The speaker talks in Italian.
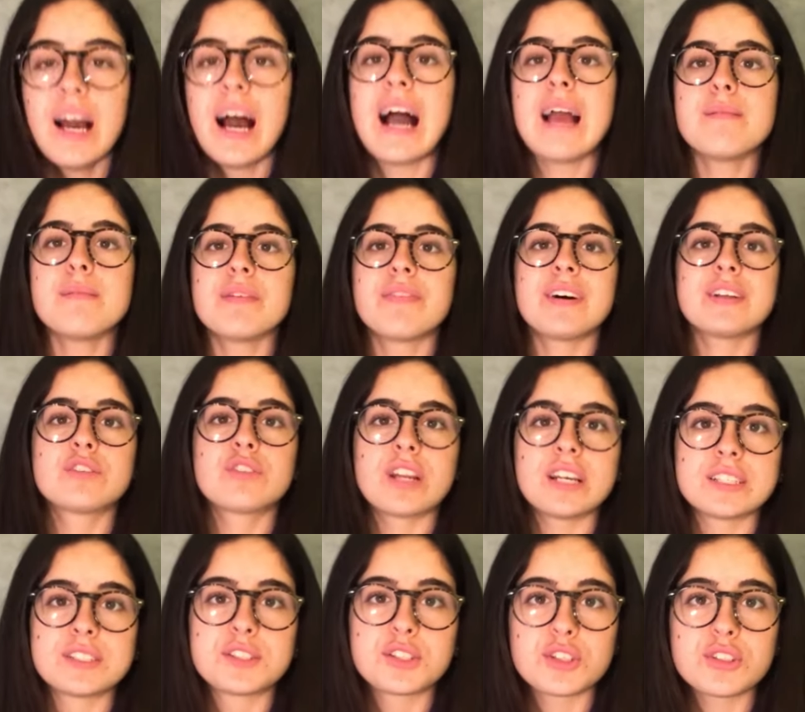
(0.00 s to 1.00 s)
Hai mai fatto la
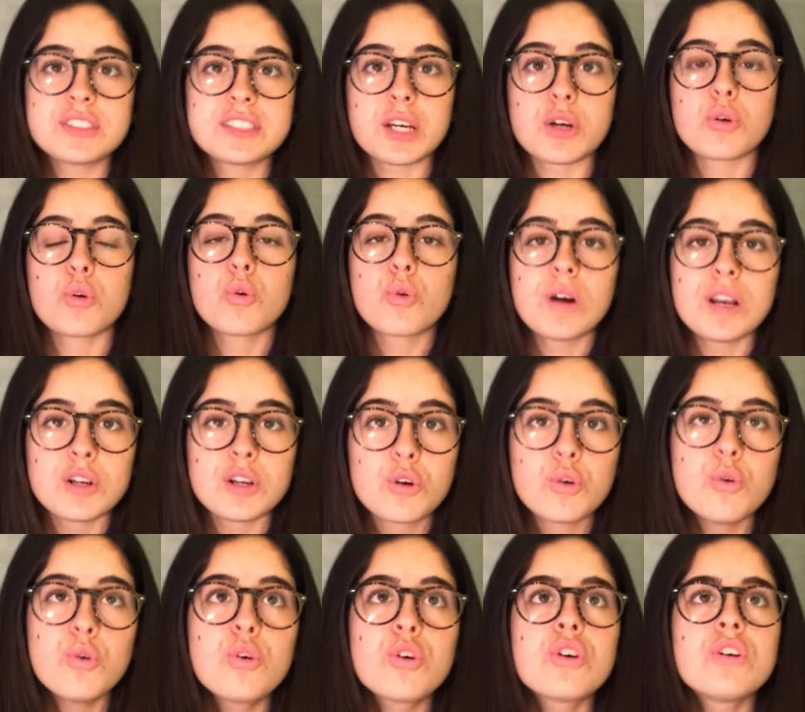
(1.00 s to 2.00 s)
stronza con
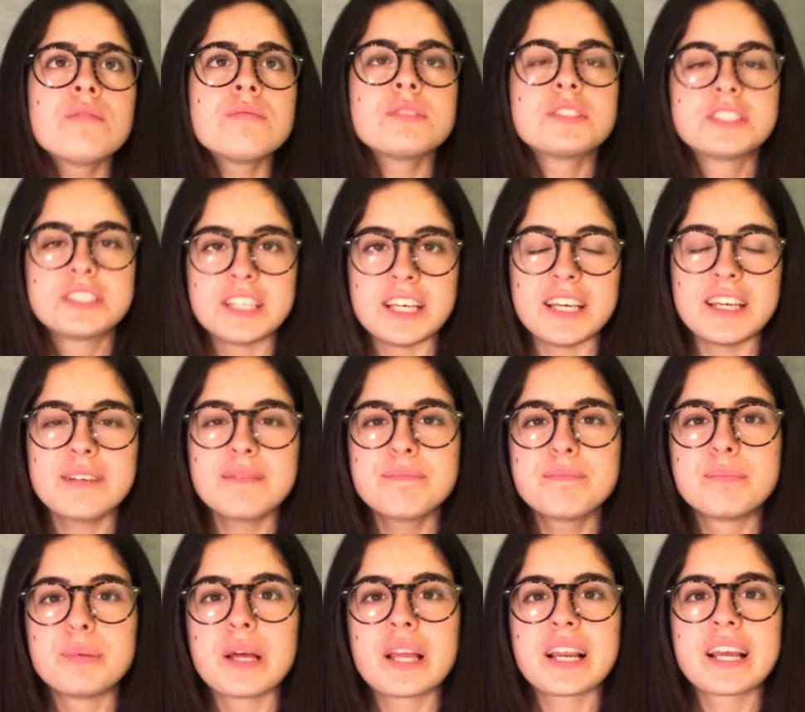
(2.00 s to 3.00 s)
qualcuno? Sì,
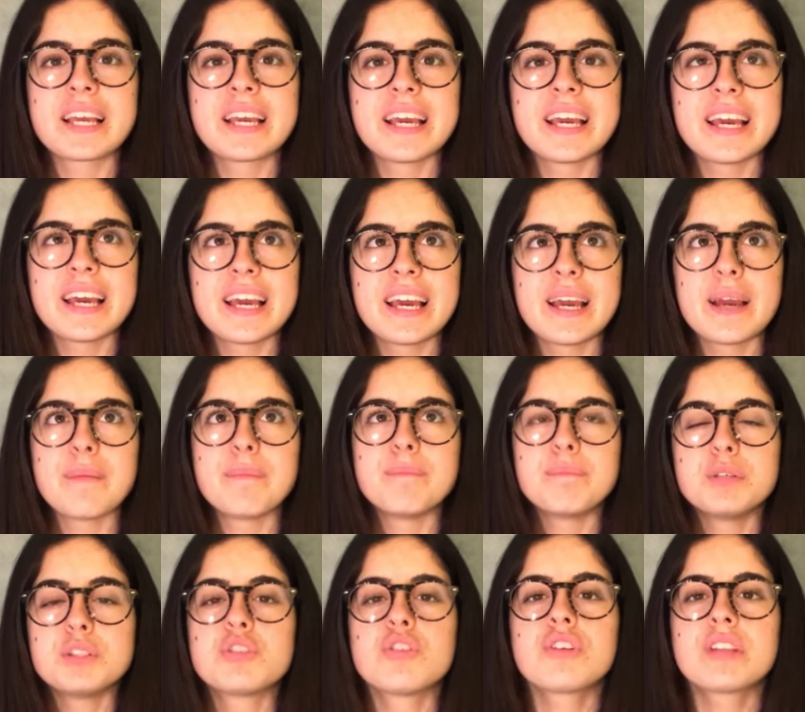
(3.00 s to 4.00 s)
perché
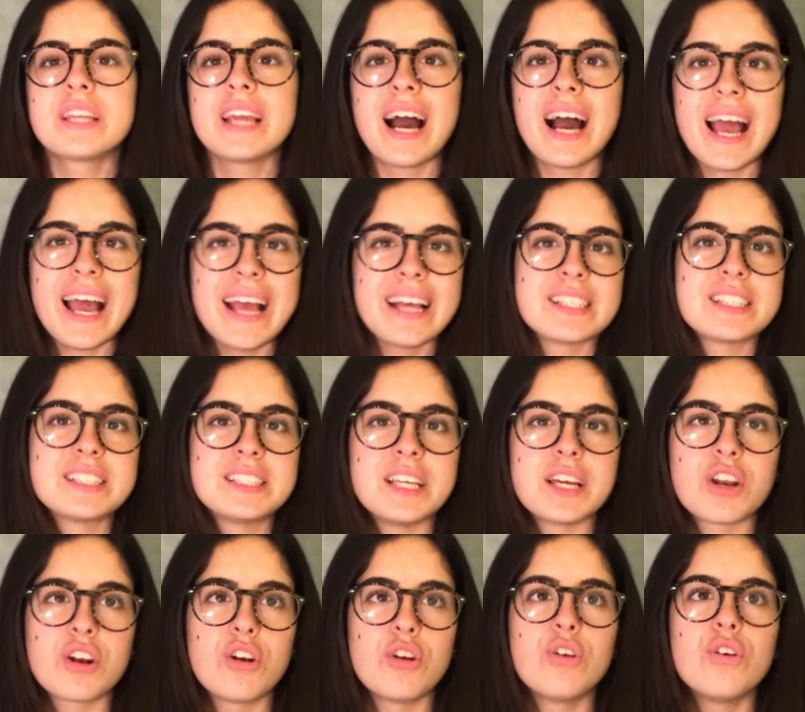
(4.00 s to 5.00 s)
bisogna
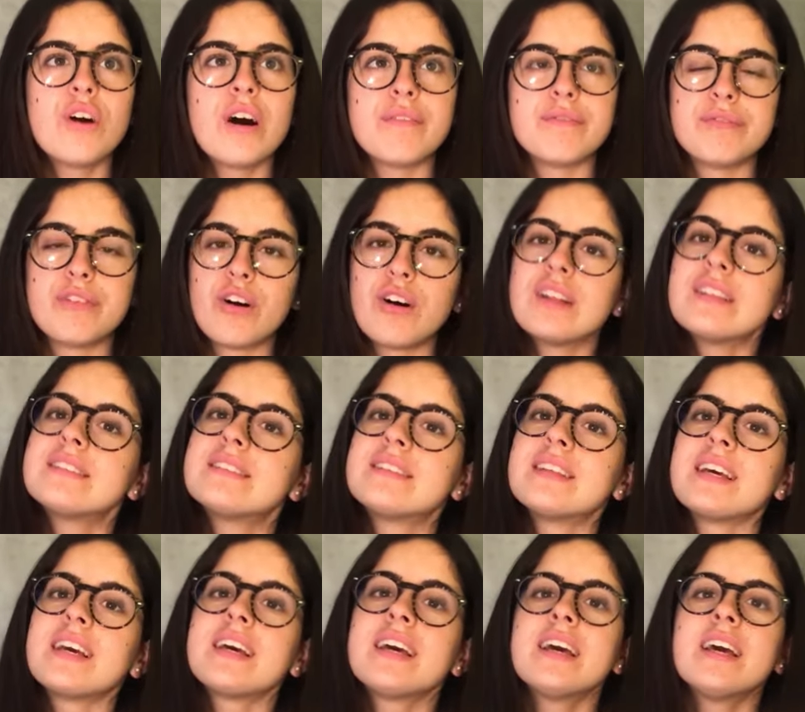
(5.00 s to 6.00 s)
esserlo a
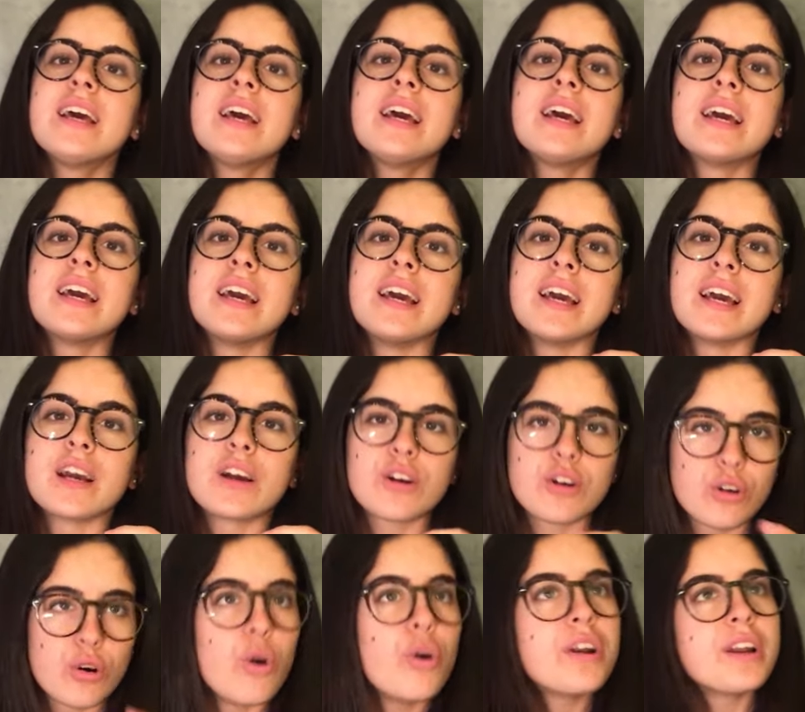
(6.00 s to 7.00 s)
volte eh,
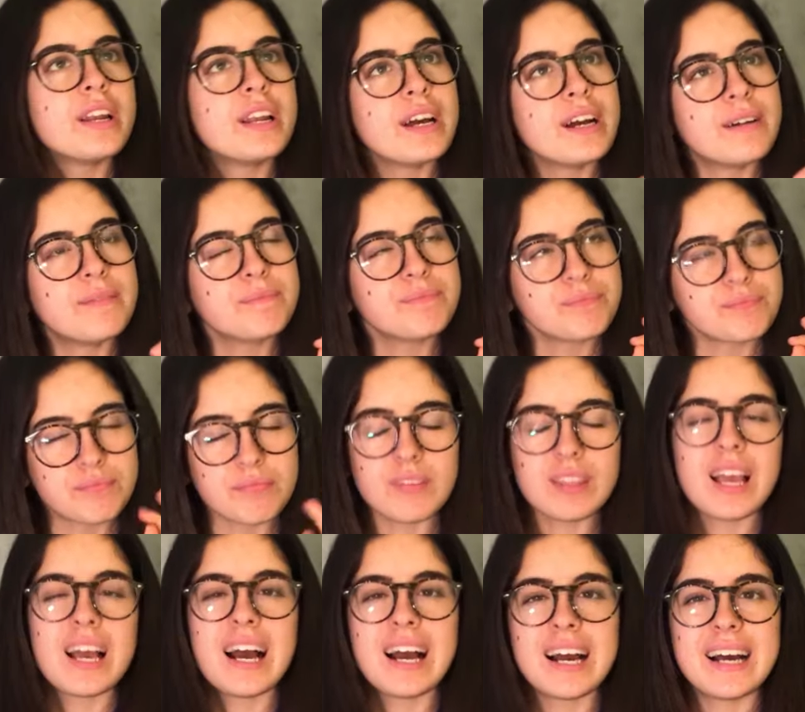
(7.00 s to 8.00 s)
con
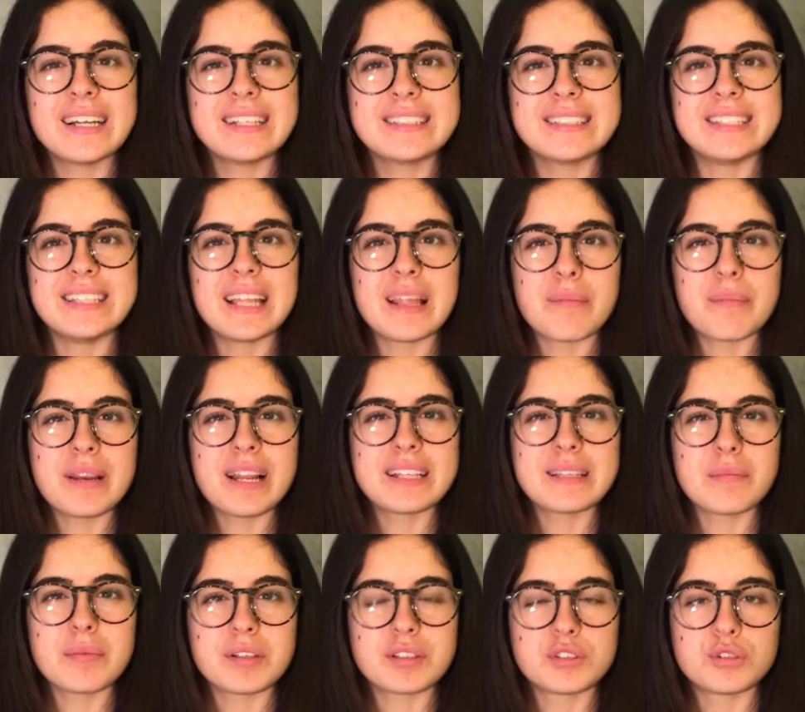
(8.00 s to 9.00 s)

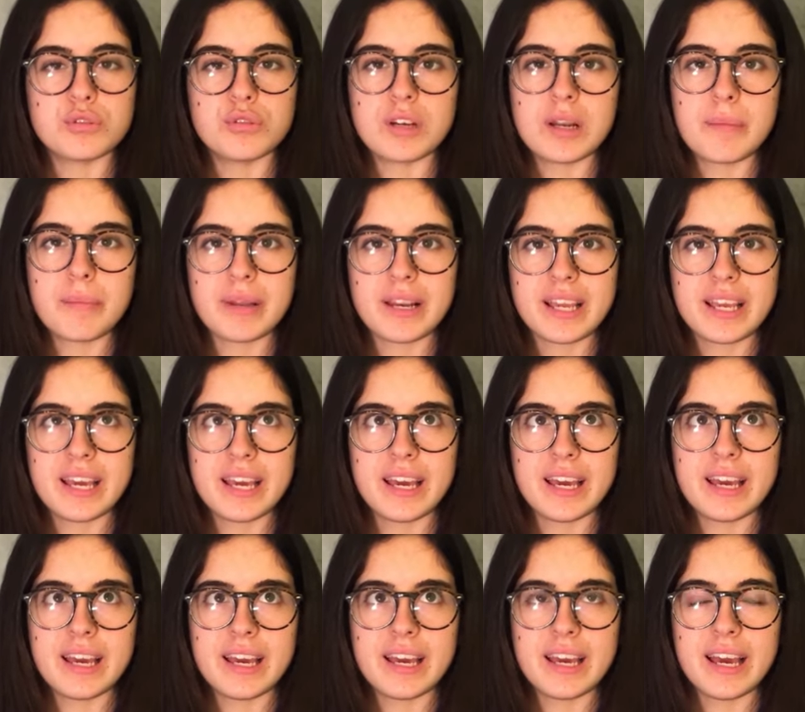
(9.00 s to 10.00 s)
determinate persone
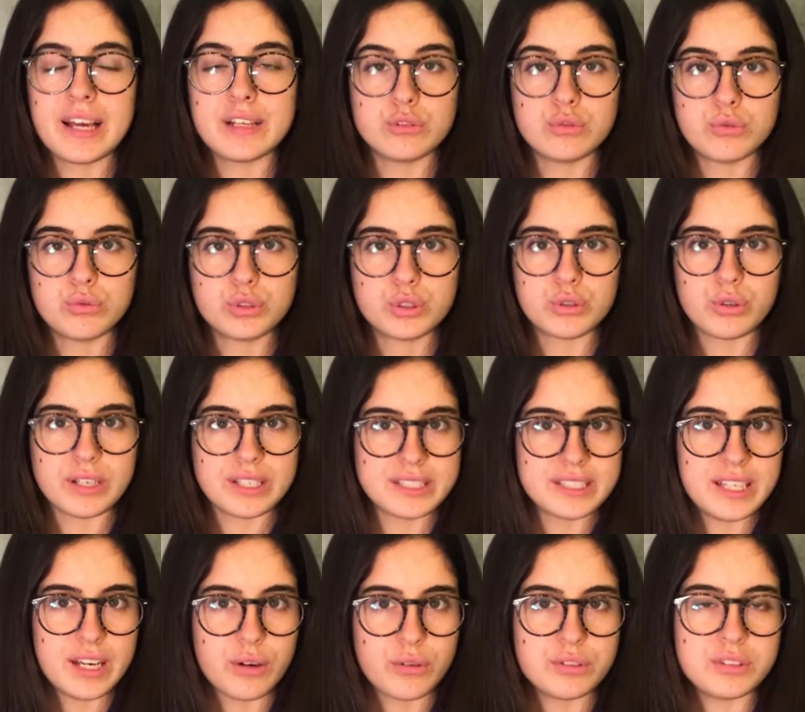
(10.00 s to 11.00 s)
perché è giusto che
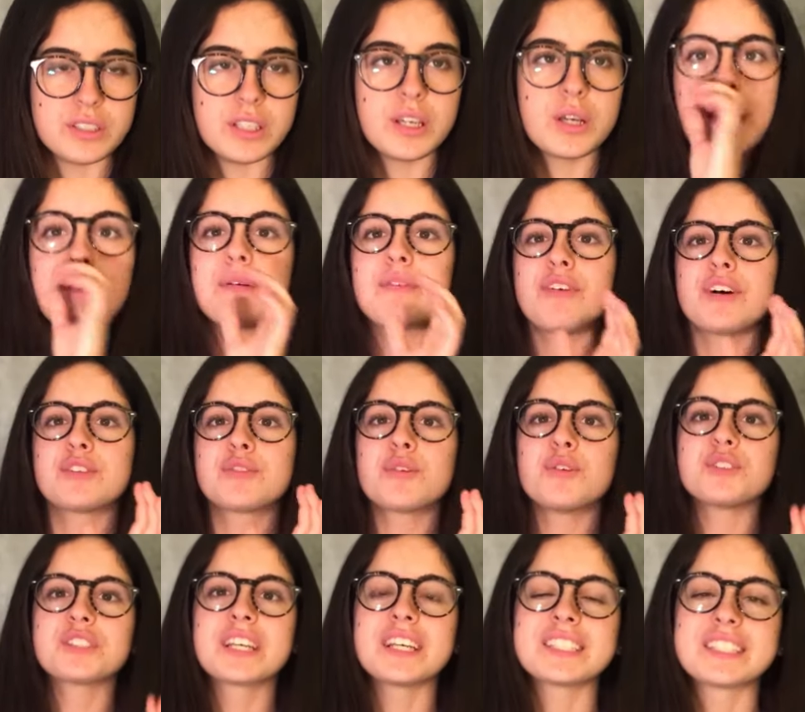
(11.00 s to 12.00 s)
sia così. Hai mai fatto
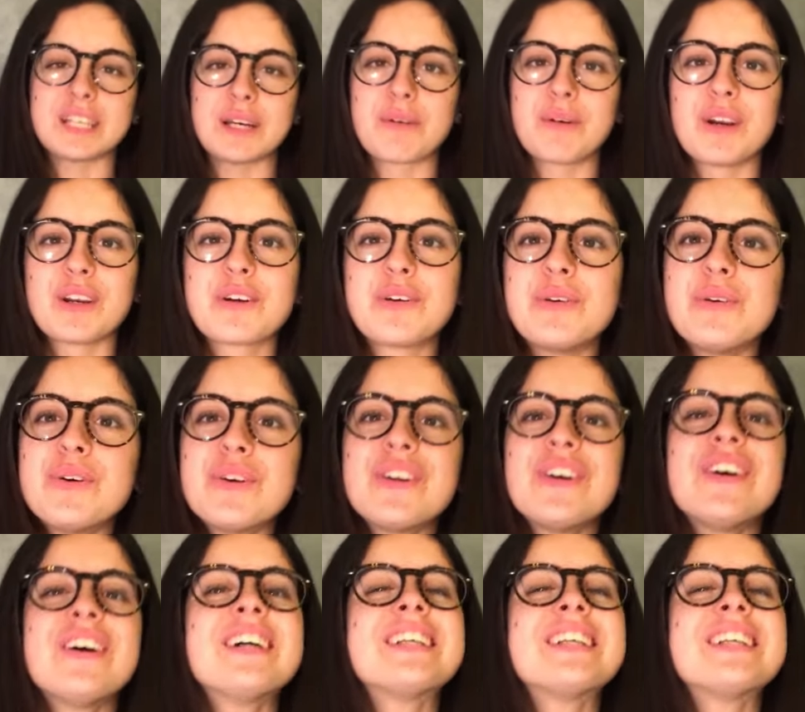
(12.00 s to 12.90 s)
uno scherzo a qualcuno?